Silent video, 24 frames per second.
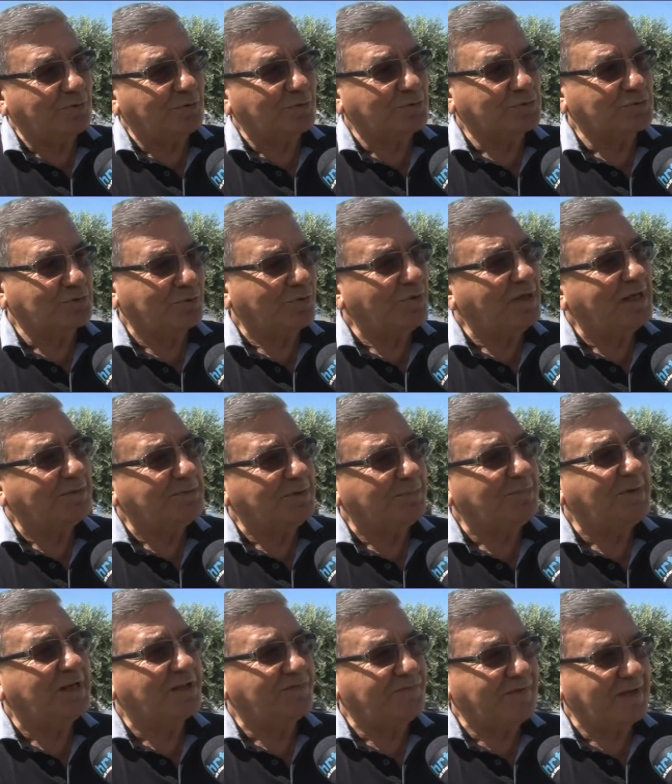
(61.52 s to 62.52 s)
vekili olsun. Öyle
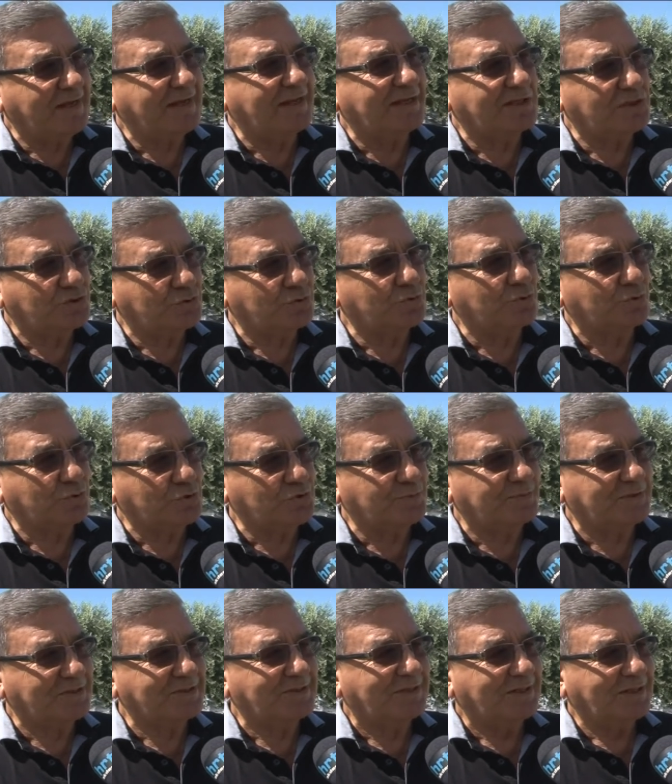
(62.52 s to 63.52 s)
bir milletvekili
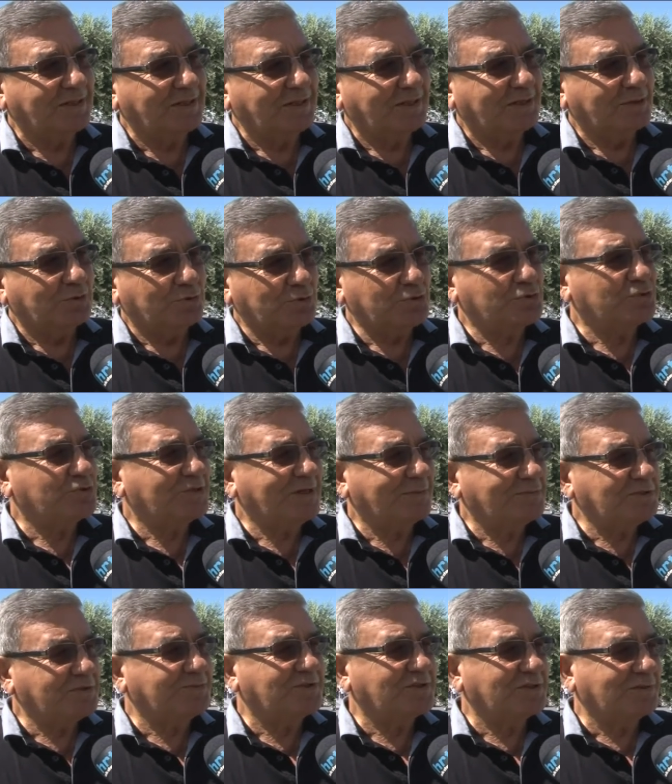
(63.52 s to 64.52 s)
istiyoruz biz.
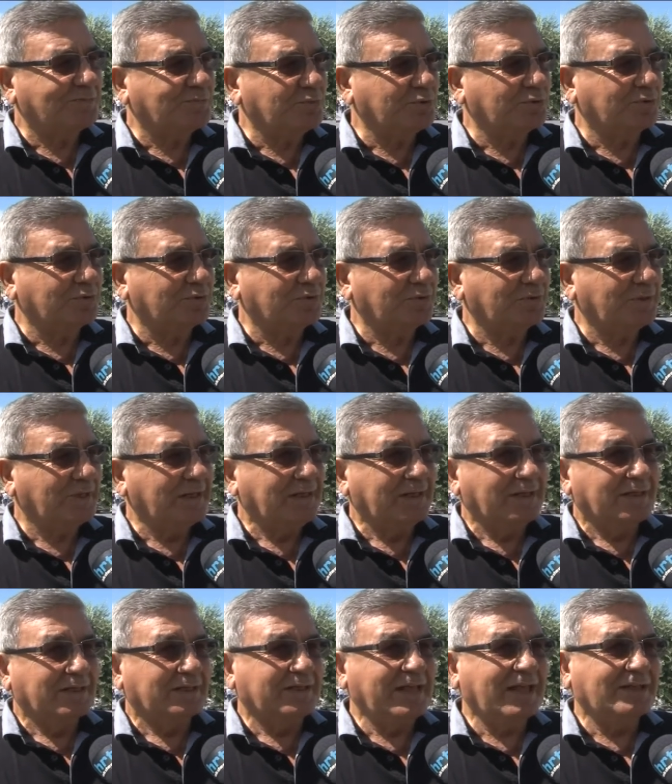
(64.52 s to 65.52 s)
Düşüncemiz bizim budur.
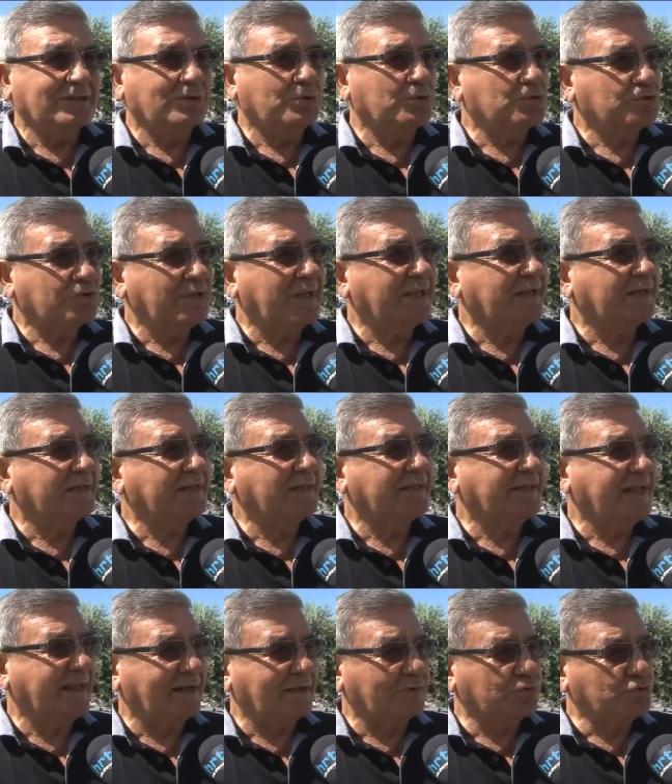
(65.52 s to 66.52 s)
Kendini
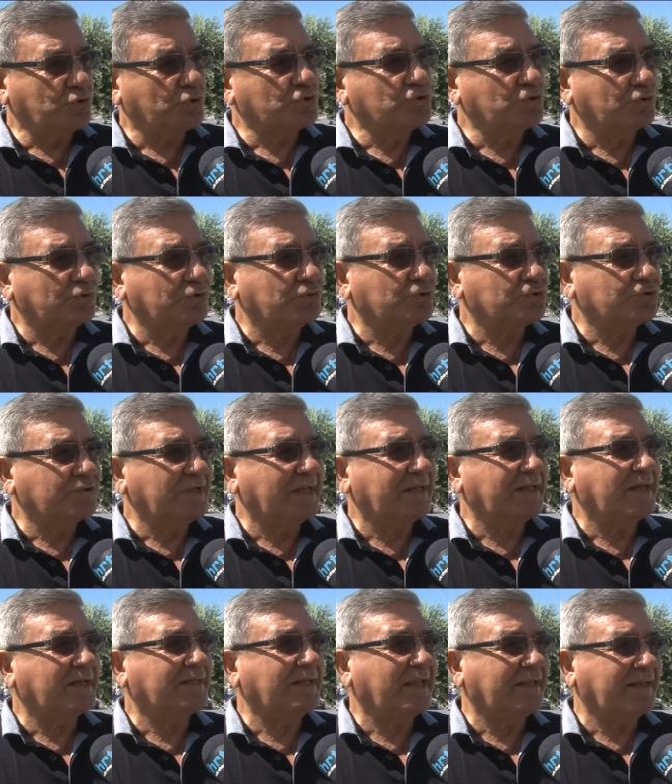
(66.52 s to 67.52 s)
düşünenlerden değil, çocuğunu
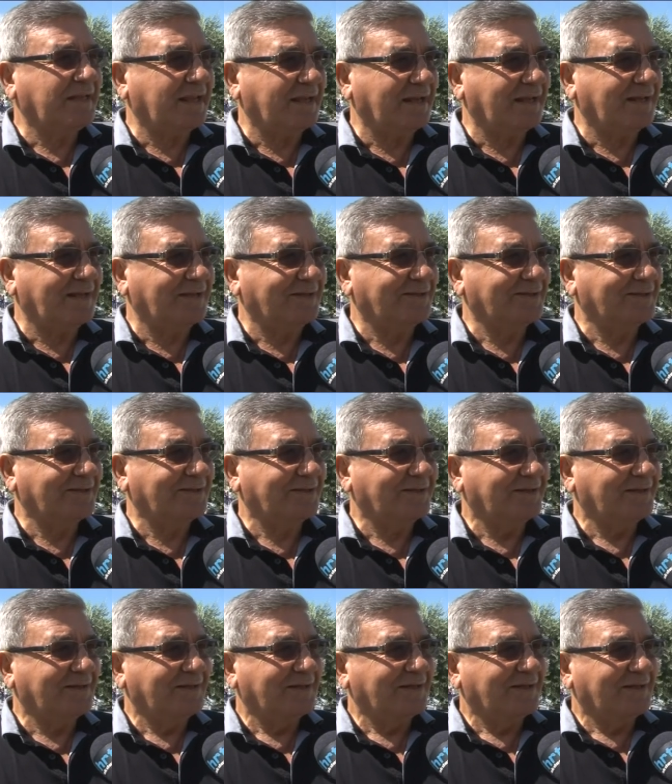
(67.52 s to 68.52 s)
düşünenlerden değil,
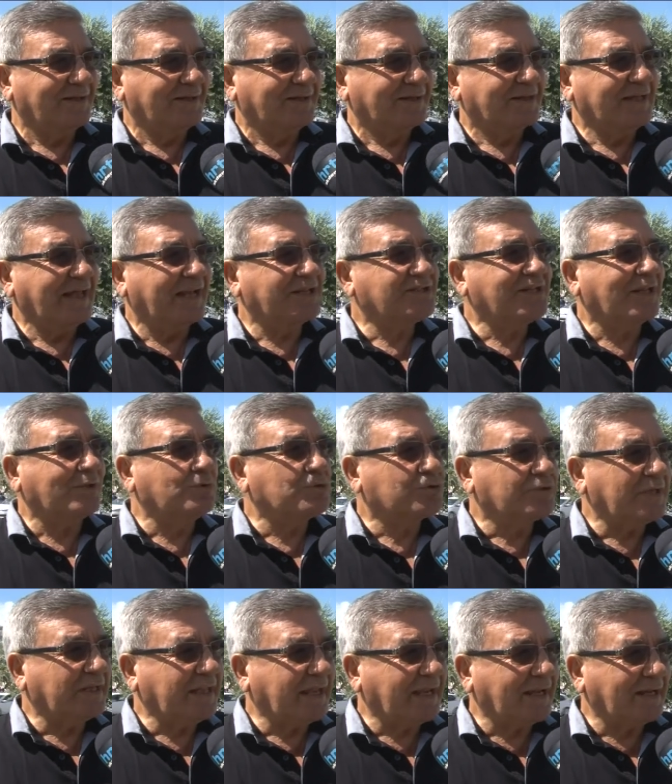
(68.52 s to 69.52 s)
geleceğini
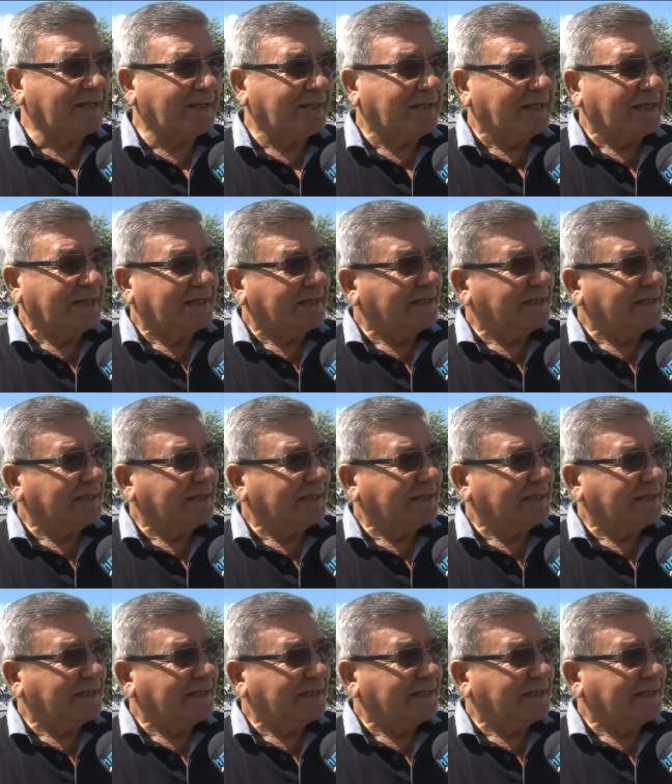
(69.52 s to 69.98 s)
düşünen değil